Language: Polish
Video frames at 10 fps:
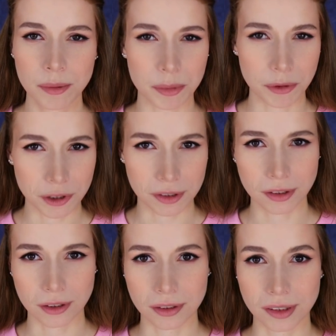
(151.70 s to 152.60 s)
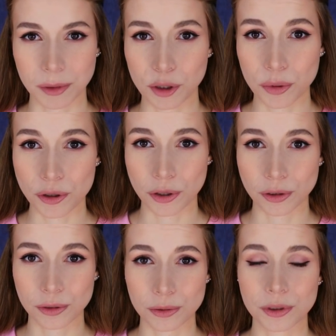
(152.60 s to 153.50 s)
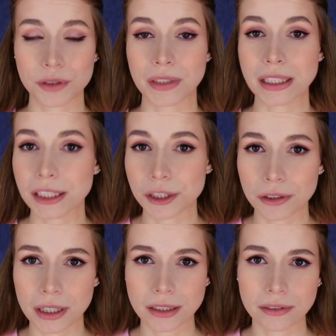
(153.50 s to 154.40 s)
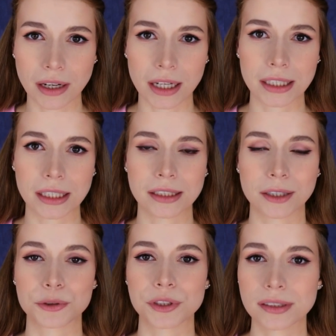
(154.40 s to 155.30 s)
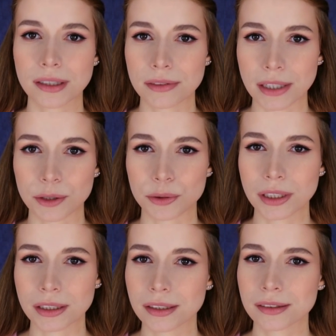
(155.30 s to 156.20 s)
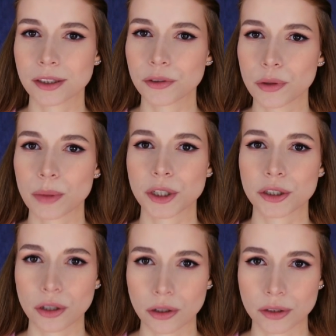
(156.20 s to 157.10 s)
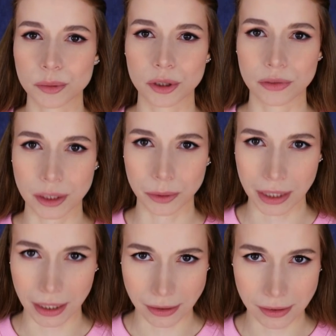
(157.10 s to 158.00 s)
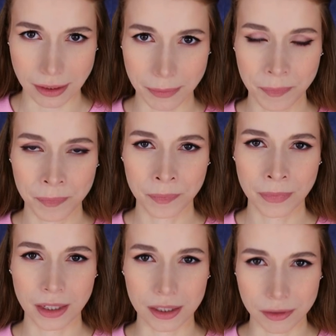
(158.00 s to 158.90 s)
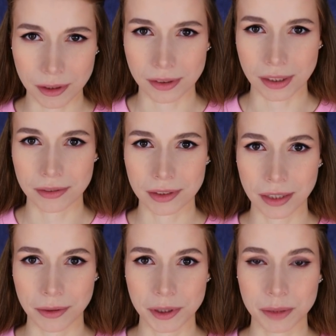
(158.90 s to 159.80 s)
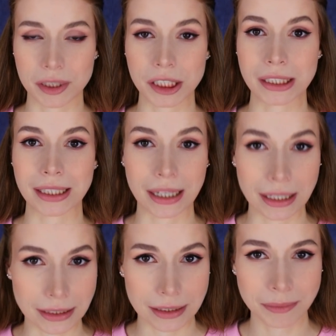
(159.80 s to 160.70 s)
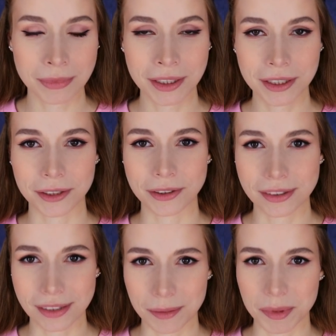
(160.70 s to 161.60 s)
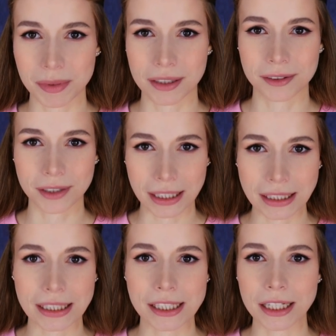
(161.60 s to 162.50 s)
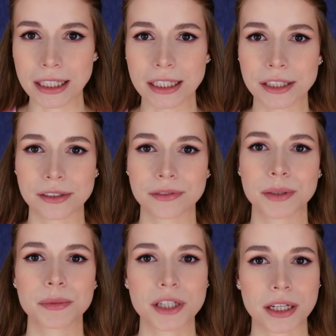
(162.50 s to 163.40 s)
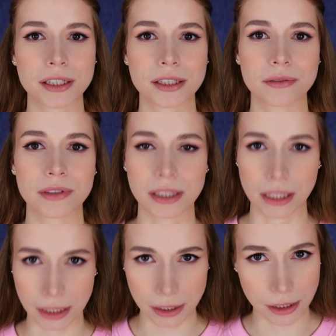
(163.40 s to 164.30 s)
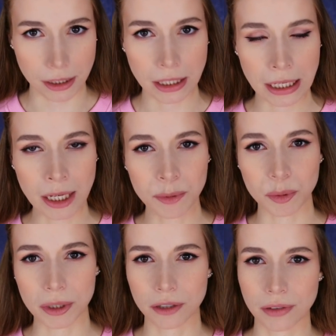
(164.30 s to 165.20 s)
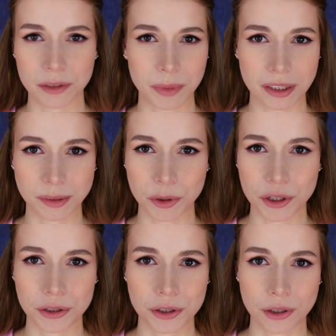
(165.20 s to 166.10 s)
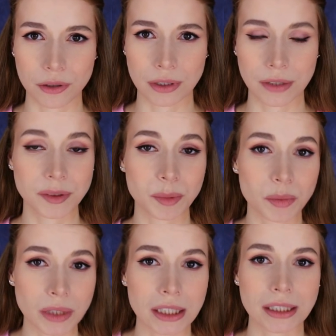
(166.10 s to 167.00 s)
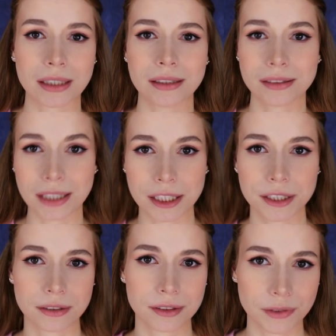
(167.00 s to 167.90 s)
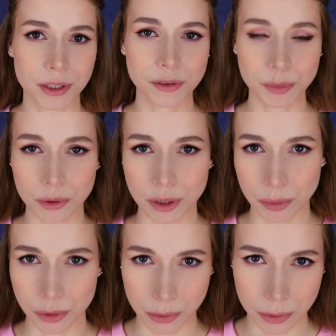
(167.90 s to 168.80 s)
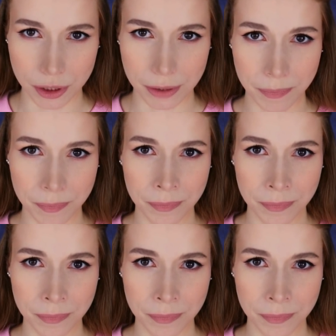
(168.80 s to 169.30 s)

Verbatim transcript: Mimo wszystko, od samego początku świetnie się dogadywali i ta różnica wieku nigdy nie stanowiła przeszkody w budowaniu relacji. Ich związek wydawał się być idealny i oni sami bardzo chętnie dzielili się swoim szczęściem w internecie, publikowali w mediach społecznościowych wspomnienia i zdjęcia ze swoich wspólnych podróży.